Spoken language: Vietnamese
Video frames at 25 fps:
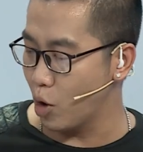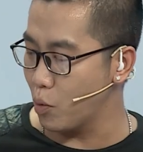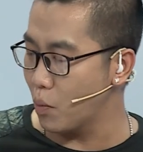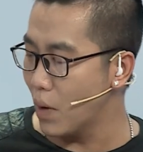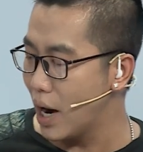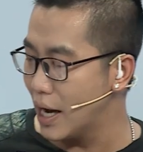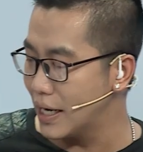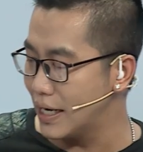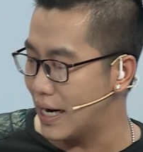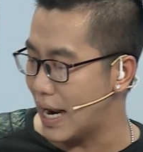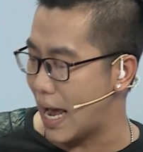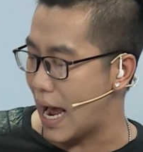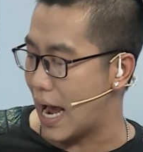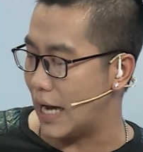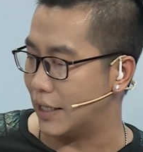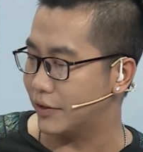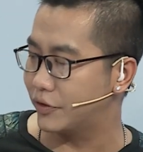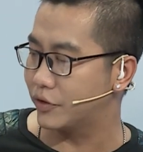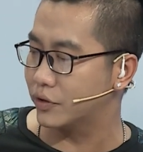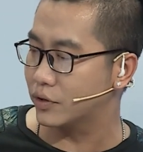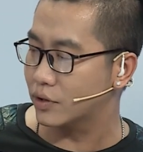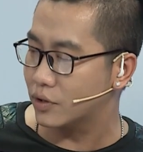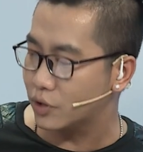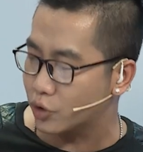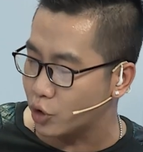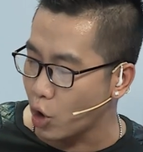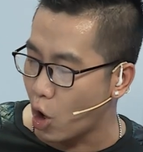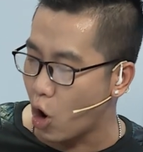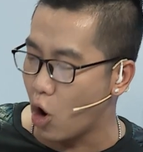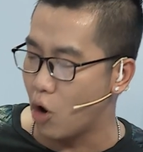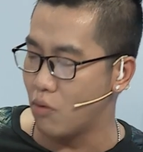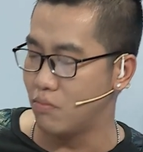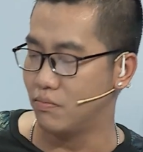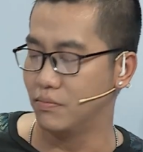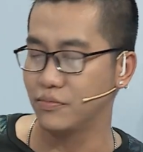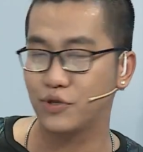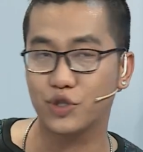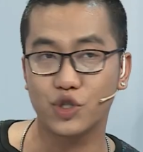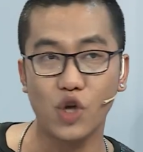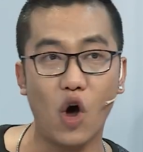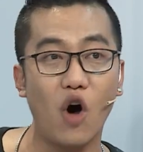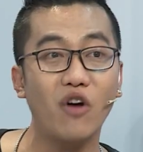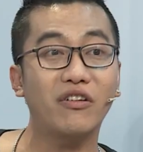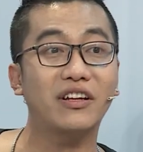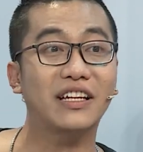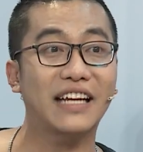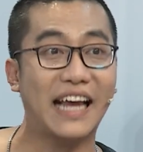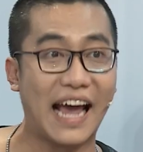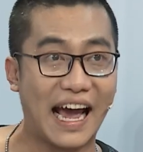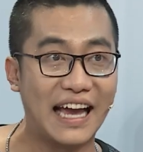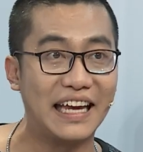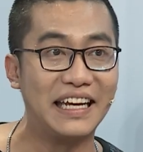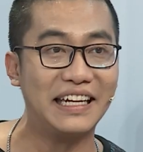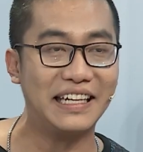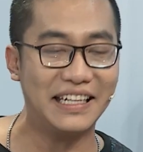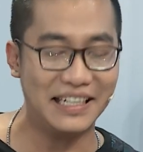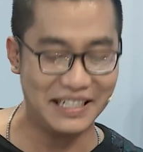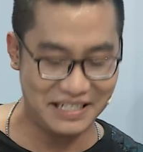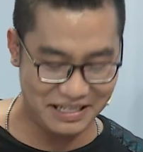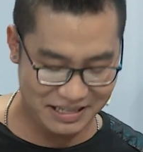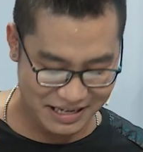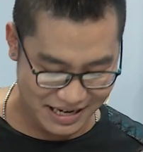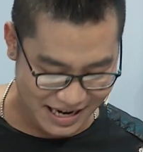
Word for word: một bên là tôm sốt cay,